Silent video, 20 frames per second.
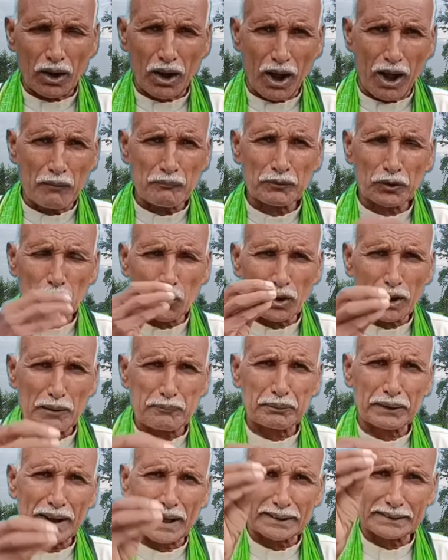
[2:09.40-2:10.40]
और हम
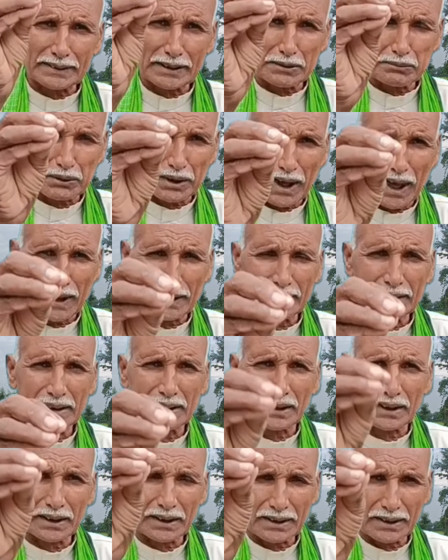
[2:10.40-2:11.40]
लोग अपना जेब
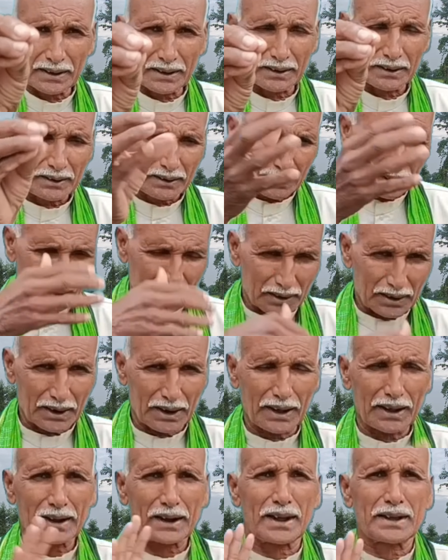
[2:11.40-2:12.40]
खाली करके
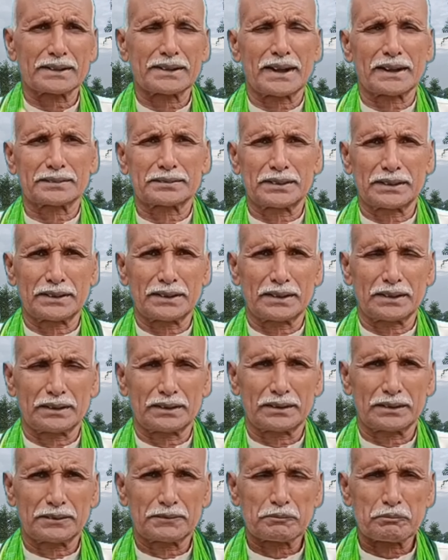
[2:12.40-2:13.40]
घर आ जाते
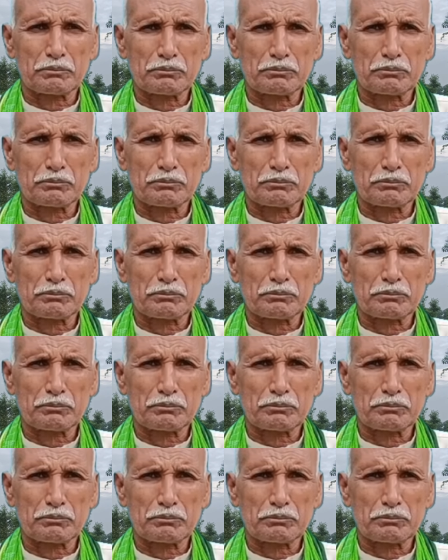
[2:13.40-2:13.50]
हैं